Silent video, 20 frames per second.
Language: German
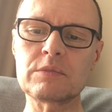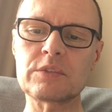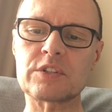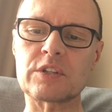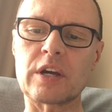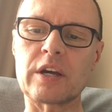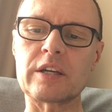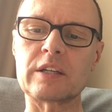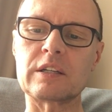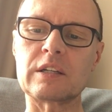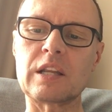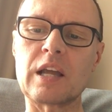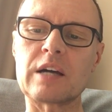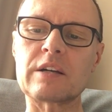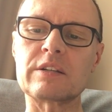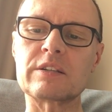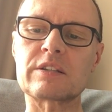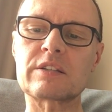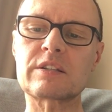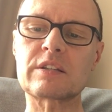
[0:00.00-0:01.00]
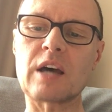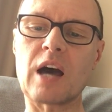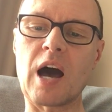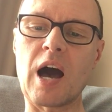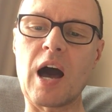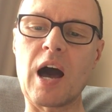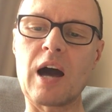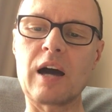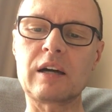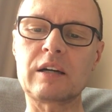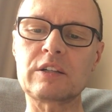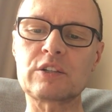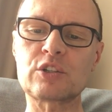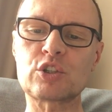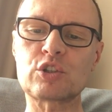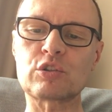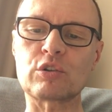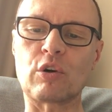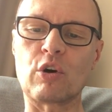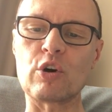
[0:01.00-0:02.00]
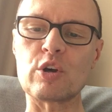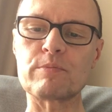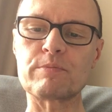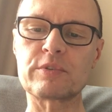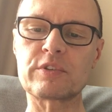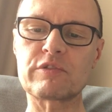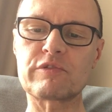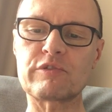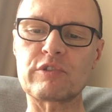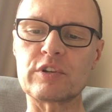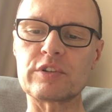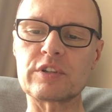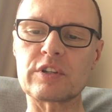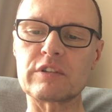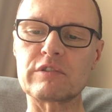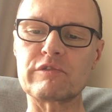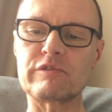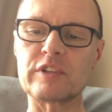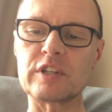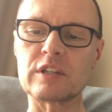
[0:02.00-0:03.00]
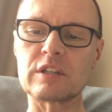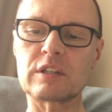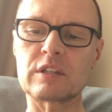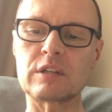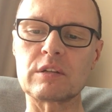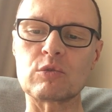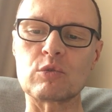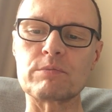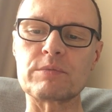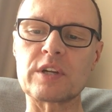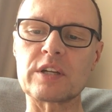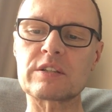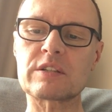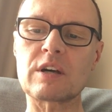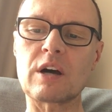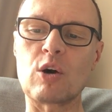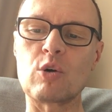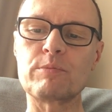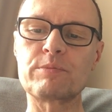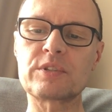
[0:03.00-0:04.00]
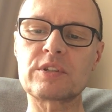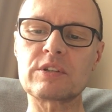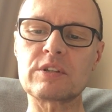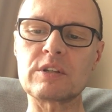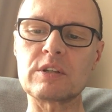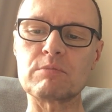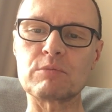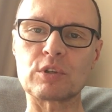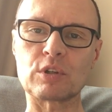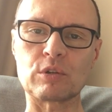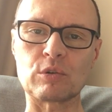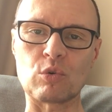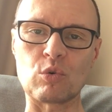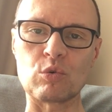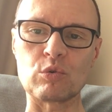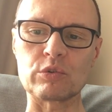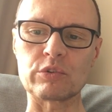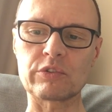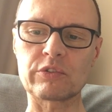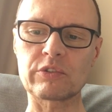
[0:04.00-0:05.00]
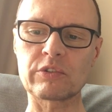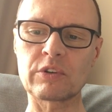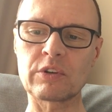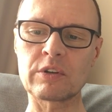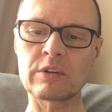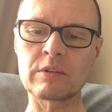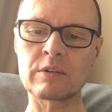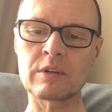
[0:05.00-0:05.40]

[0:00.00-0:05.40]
Sein langes Haar sträubt von den Winden um das Haupt ihm groß.